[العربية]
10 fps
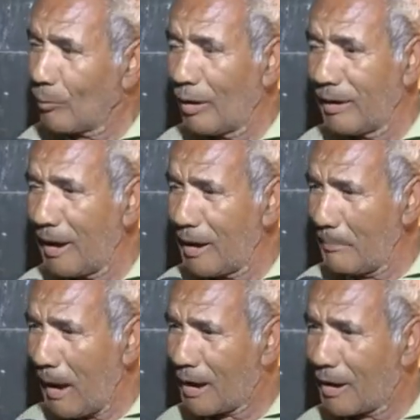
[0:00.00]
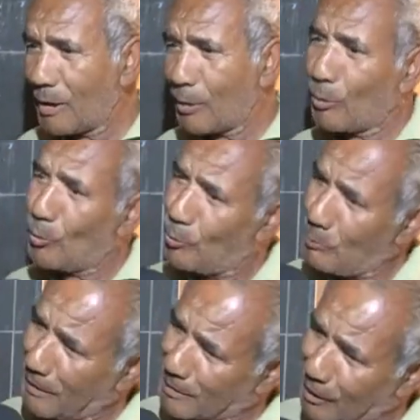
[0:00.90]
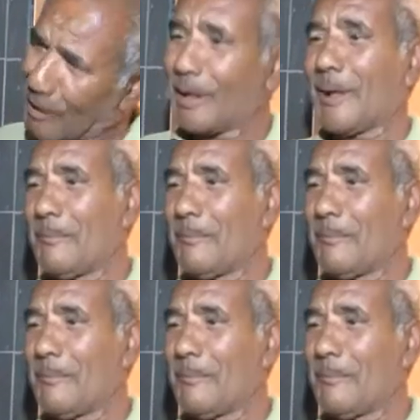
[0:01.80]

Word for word: والله محقق وما زلت